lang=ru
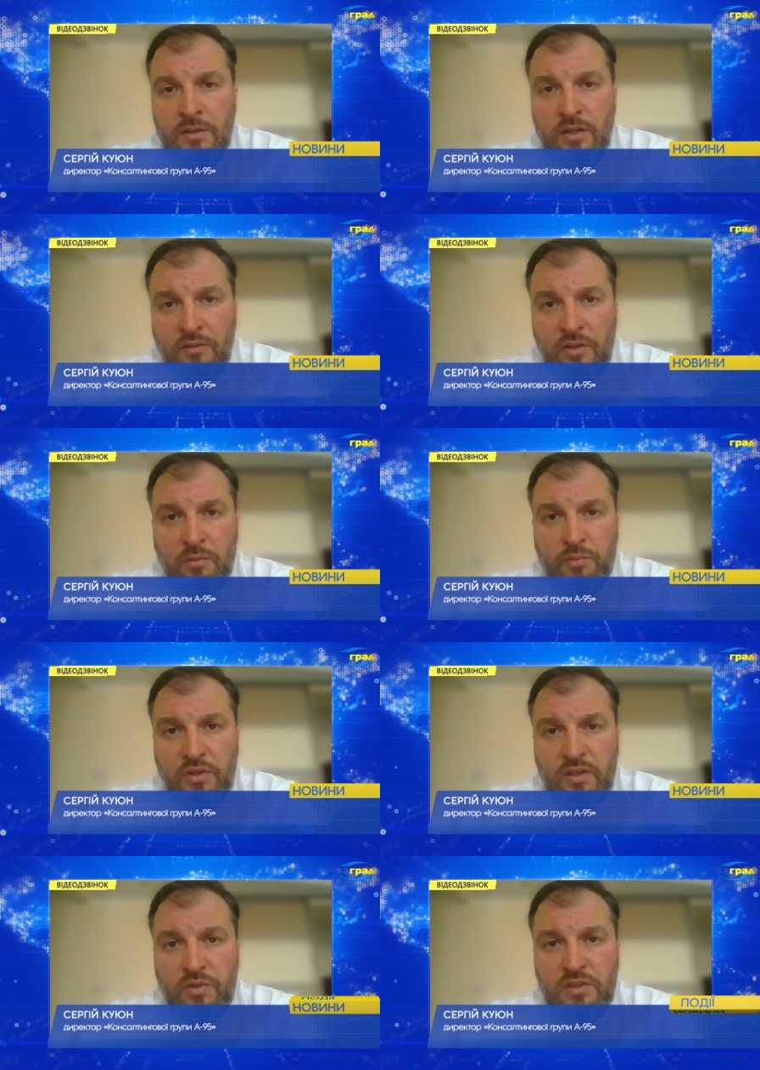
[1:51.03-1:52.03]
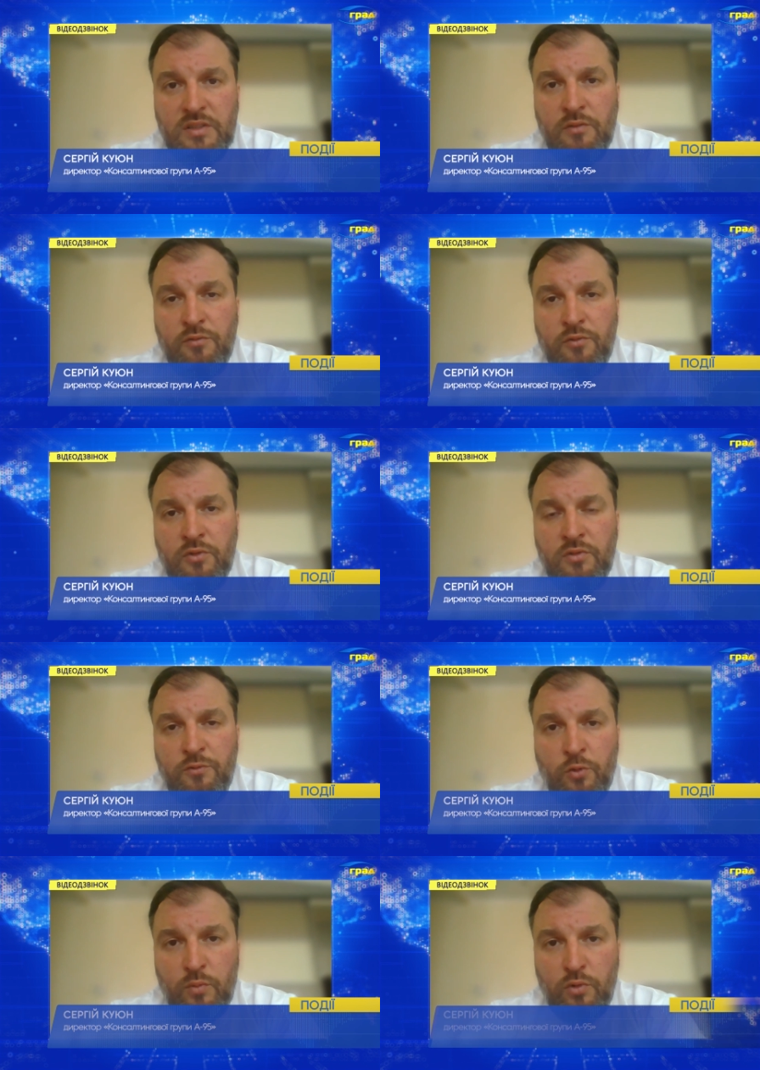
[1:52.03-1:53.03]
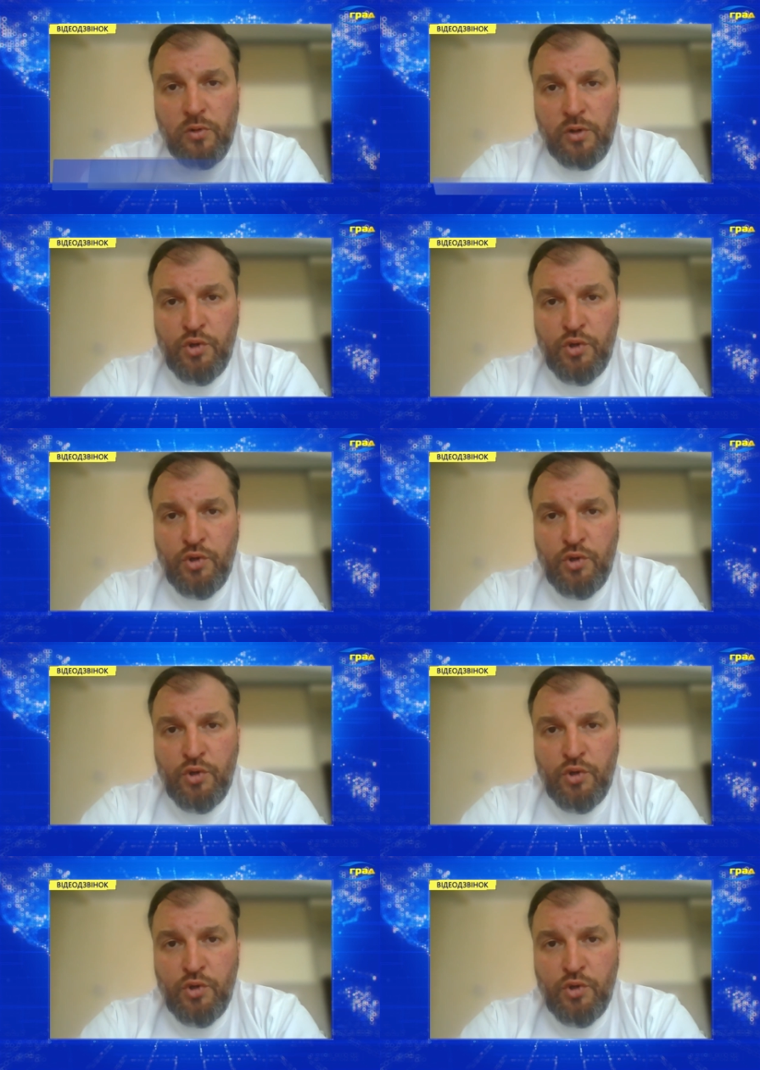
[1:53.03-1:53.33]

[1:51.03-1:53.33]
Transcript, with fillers: Недавно Кабинет министров, он формулу